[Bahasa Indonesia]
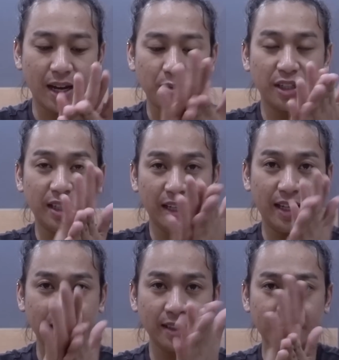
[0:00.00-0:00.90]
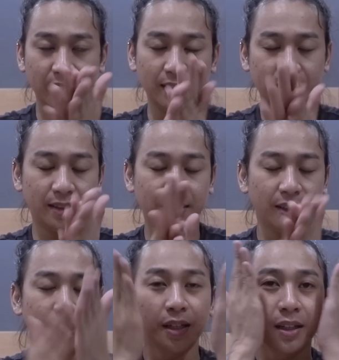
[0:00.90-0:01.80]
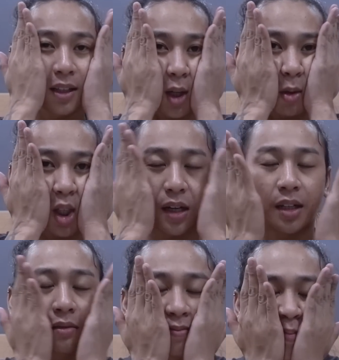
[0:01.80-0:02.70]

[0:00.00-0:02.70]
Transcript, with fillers: kamu giniin kamu tekan